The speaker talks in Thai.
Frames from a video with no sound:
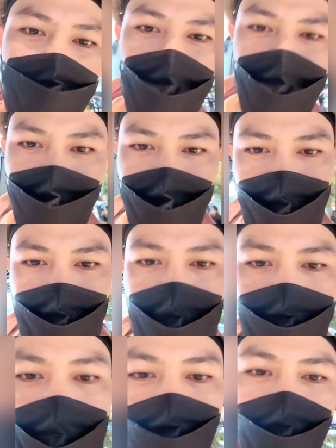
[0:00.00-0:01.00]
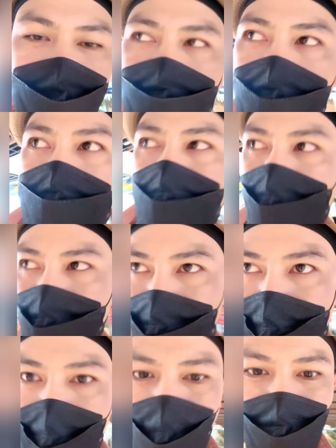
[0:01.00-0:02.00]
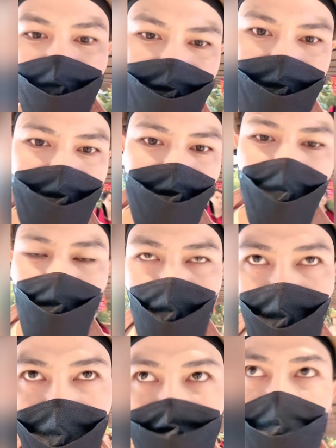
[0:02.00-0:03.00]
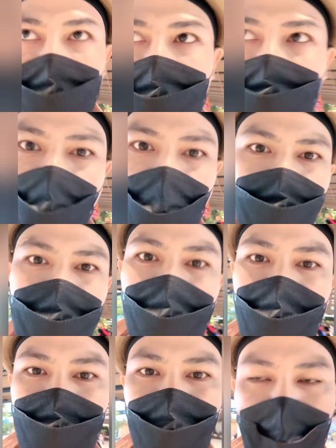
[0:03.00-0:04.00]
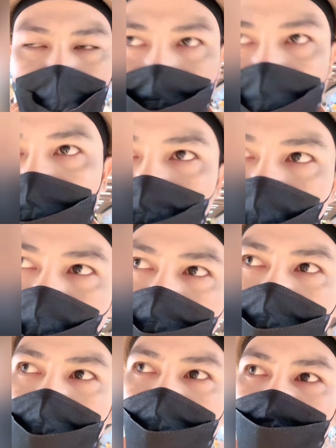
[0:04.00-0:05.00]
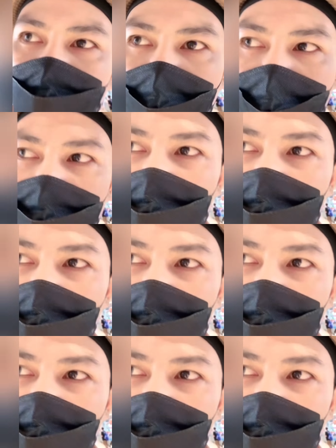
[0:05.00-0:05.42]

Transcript: นะครับอย่าให้เสียชื่อชาวรังสิตนะวันนี้งานอีเวนต์คู่และชาลีบอกเมื่อคืนมาคู่เลย